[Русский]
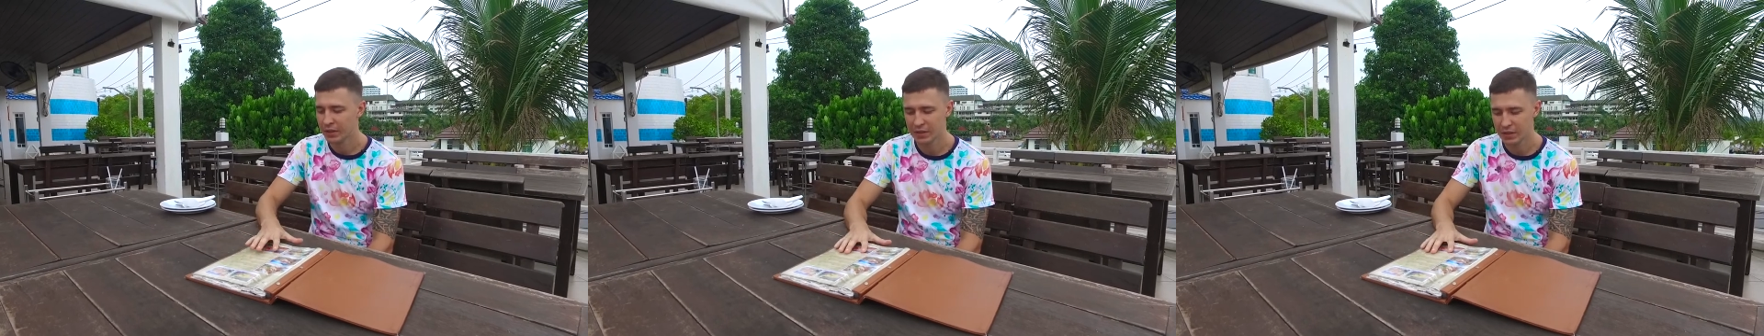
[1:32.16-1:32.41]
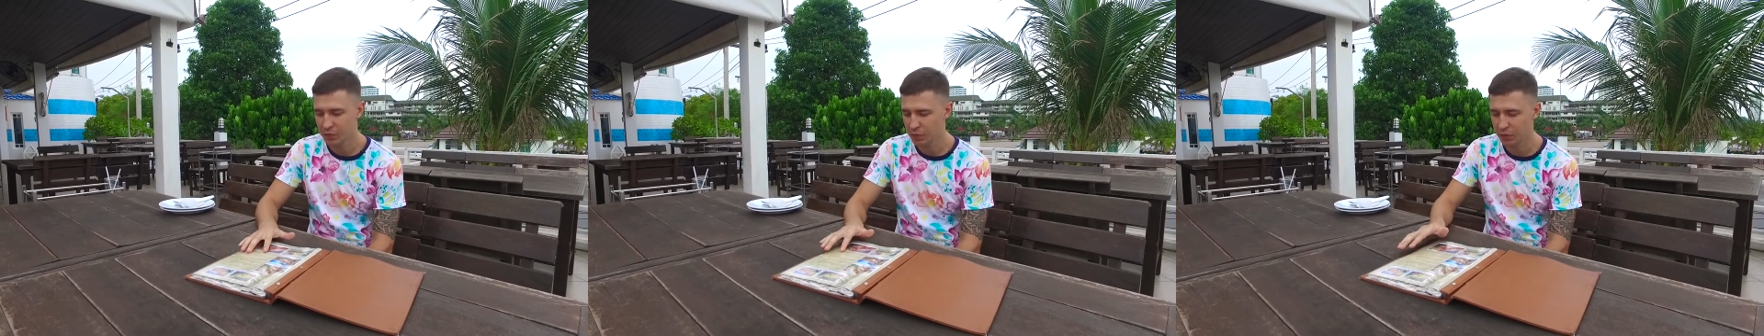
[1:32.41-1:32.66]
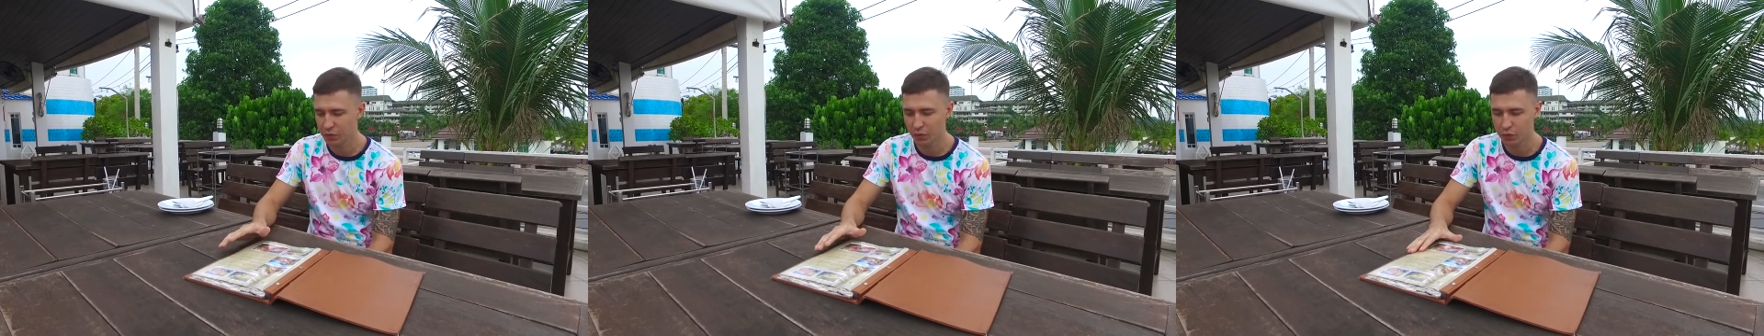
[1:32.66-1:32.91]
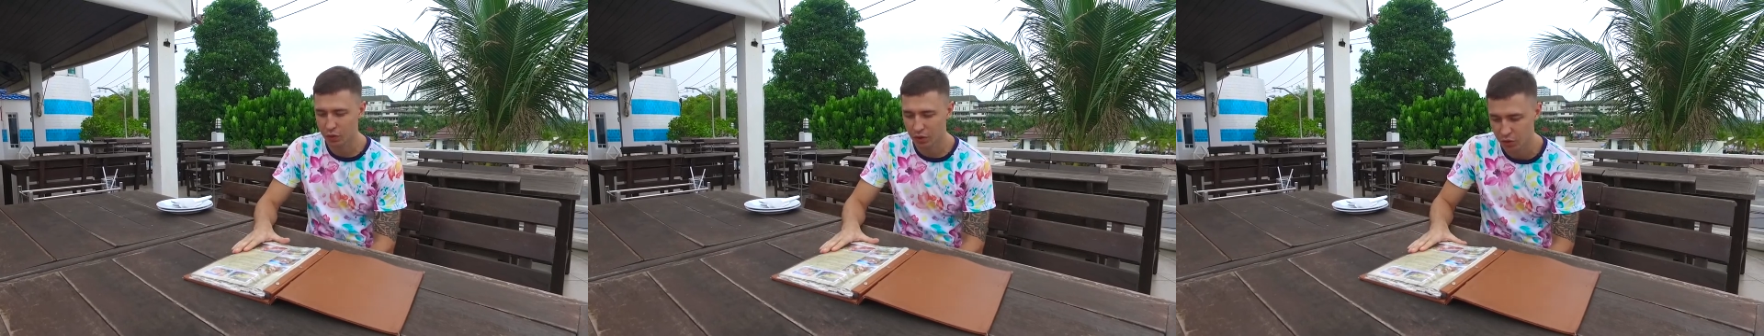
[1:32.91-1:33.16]
Здесь переведено
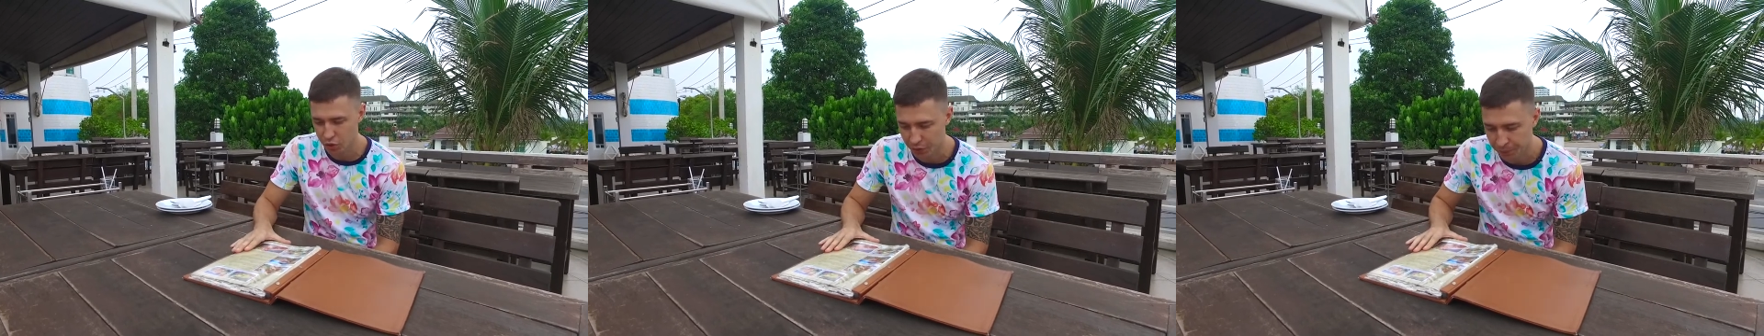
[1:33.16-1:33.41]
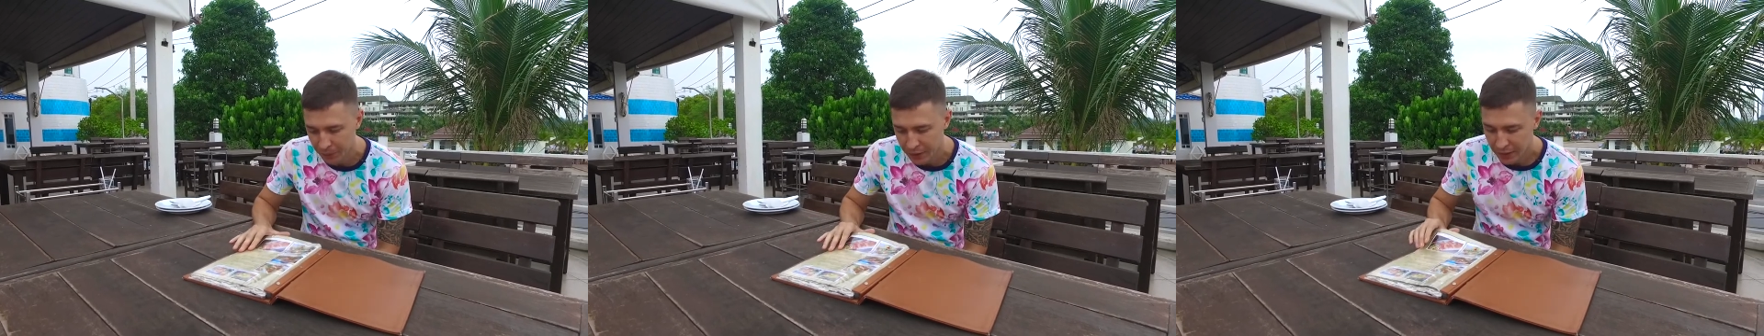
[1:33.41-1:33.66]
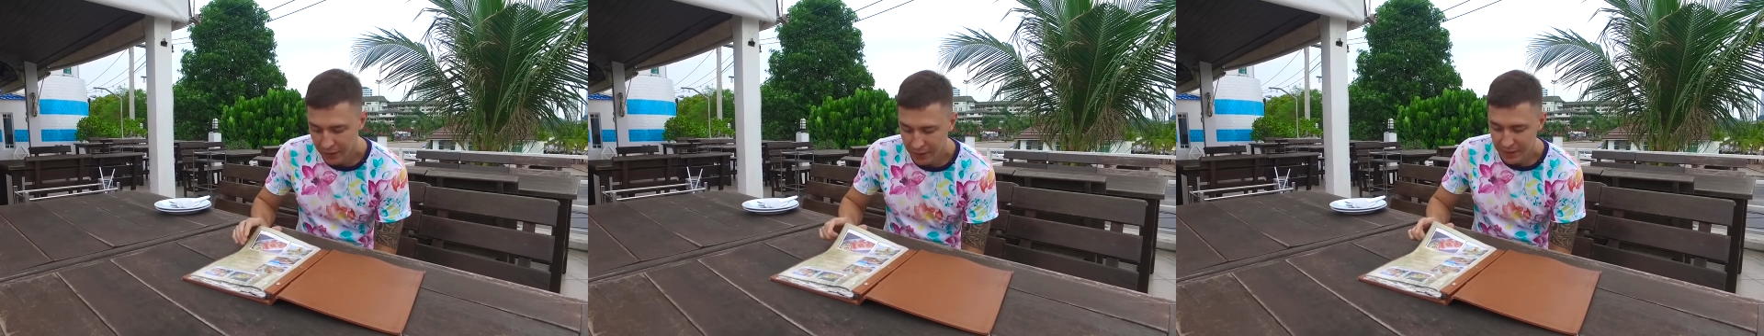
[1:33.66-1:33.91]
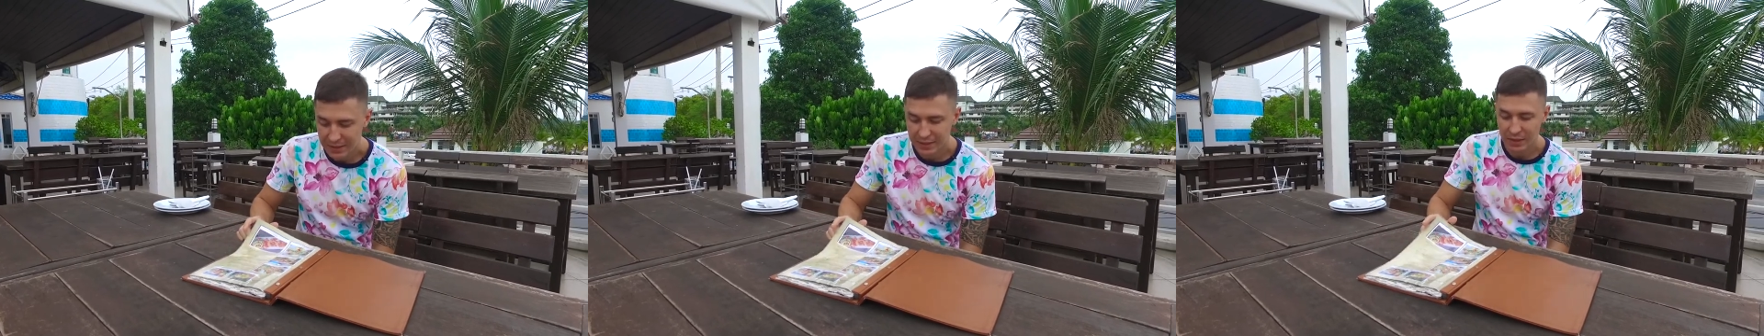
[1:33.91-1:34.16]
все отлично.
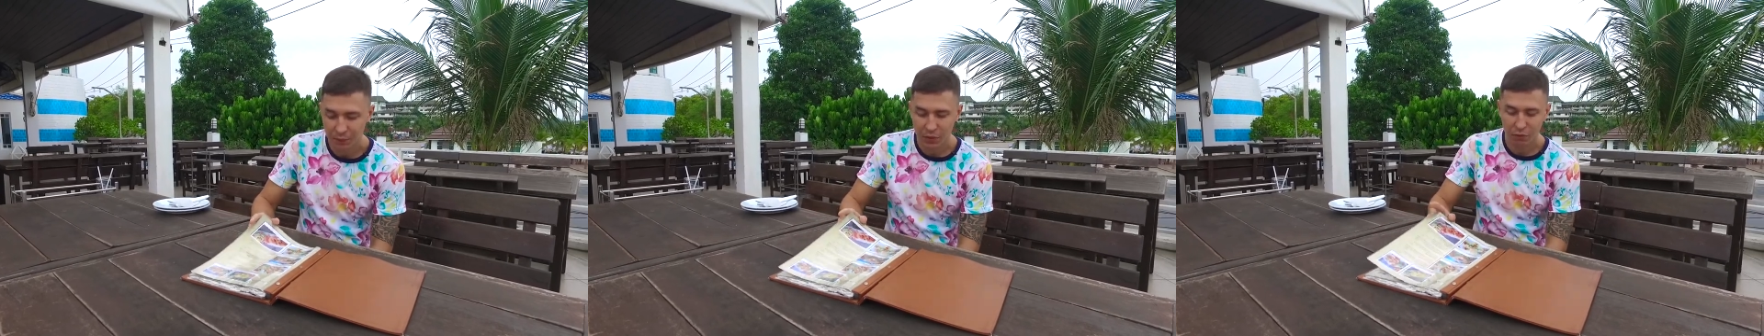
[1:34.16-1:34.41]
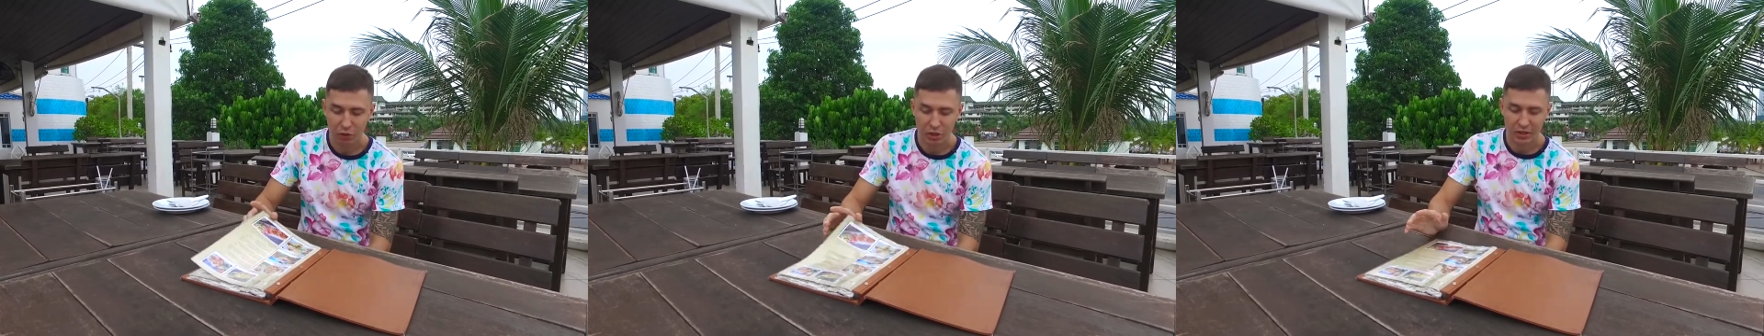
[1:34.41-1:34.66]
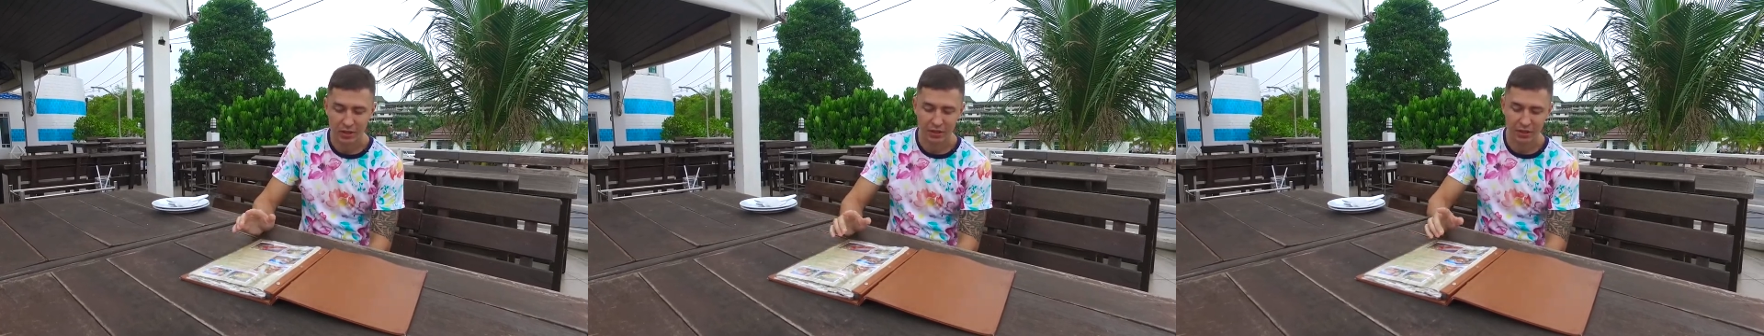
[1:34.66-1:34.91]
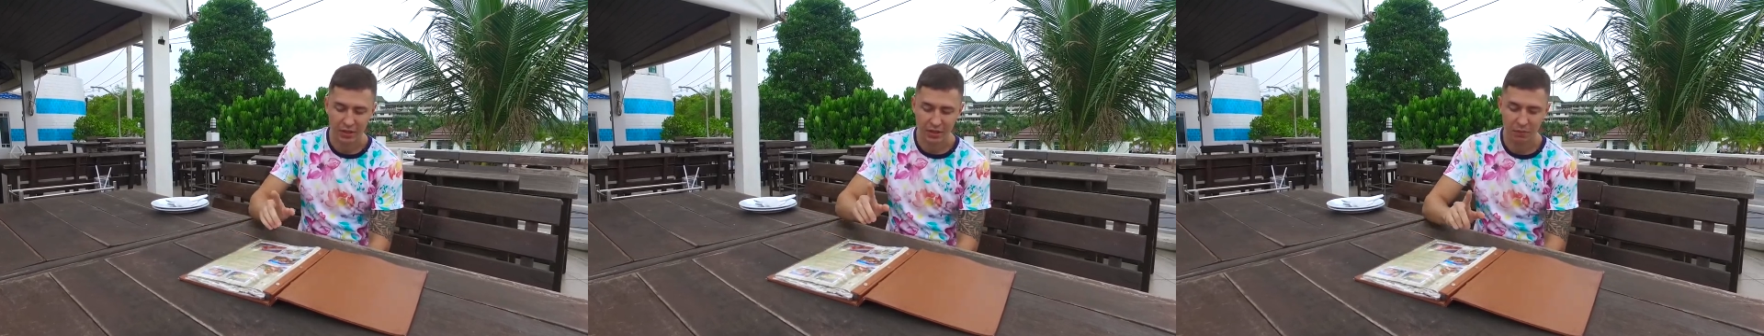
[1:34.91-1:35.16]
На первой же
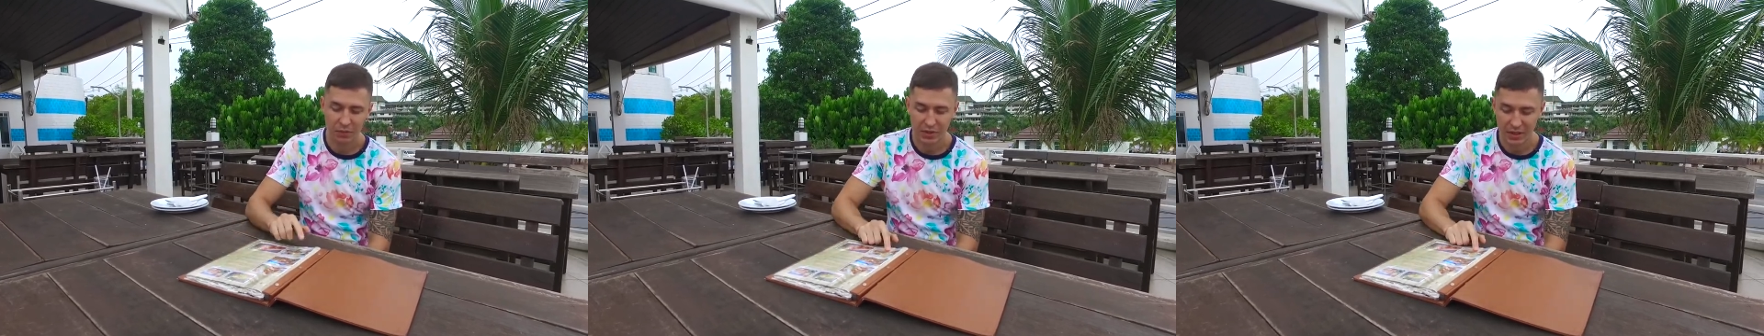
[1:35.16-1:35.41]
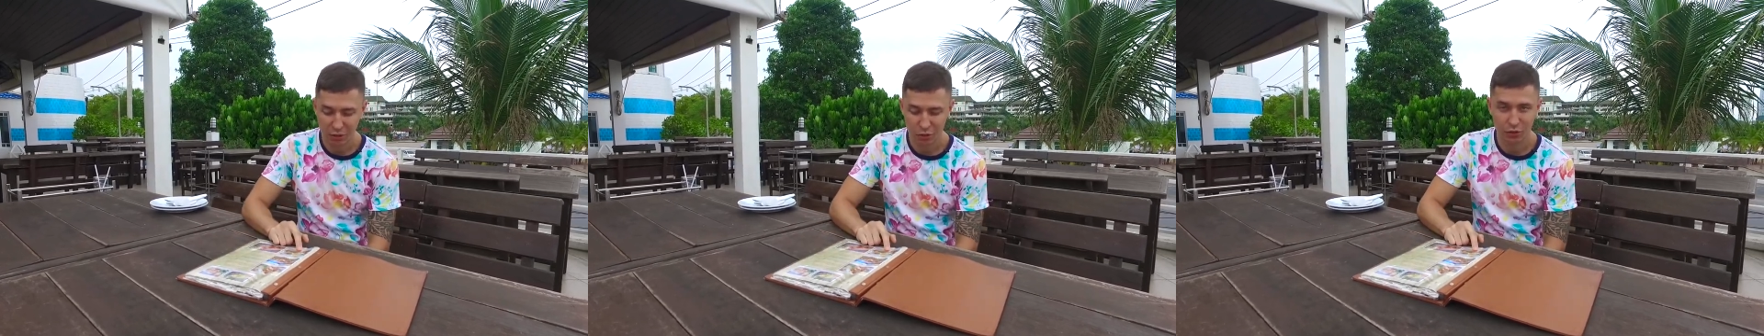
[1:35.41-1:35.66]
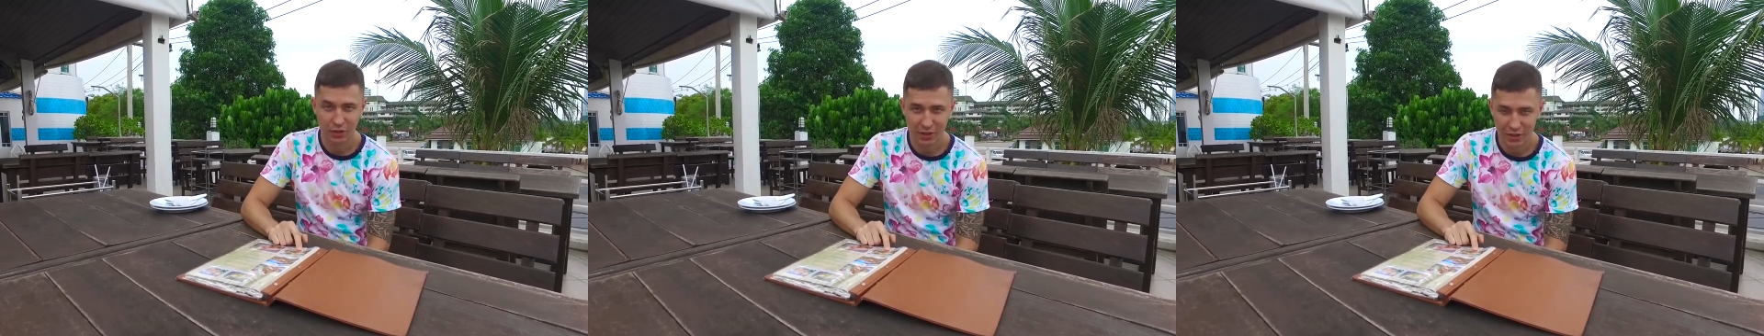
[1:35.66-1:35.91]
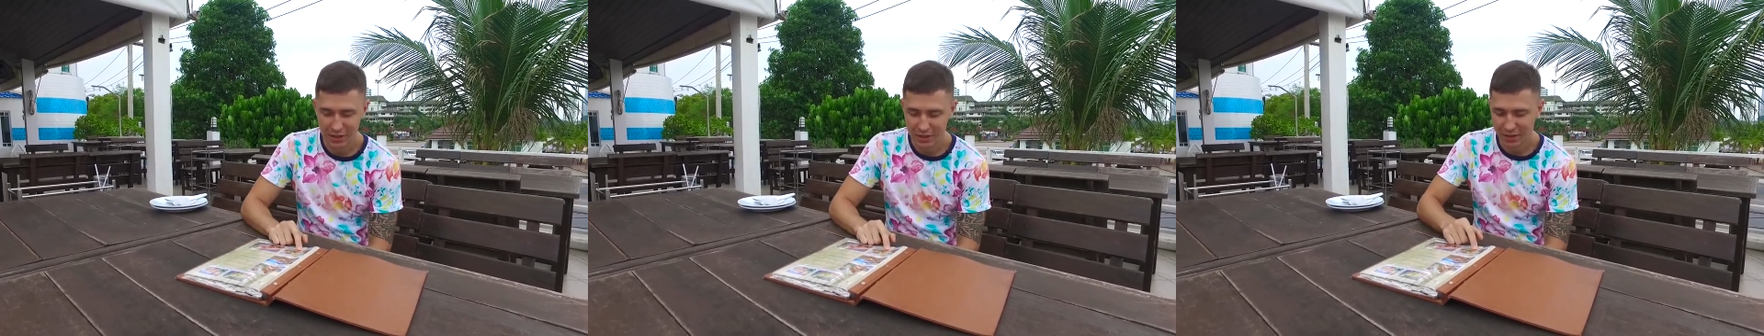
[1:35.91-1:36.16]
странице, и мы сразу это
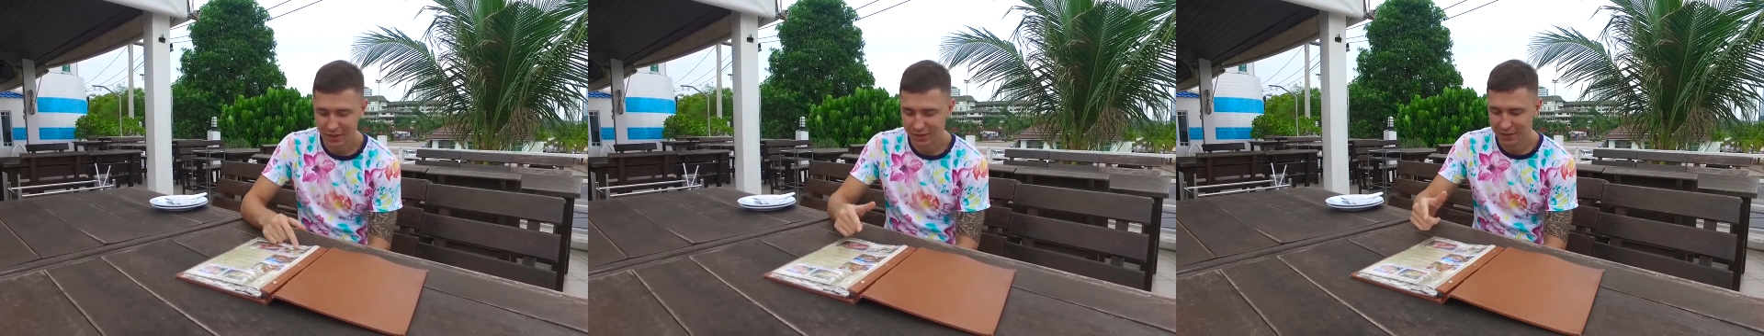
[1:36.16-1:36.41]
заказали,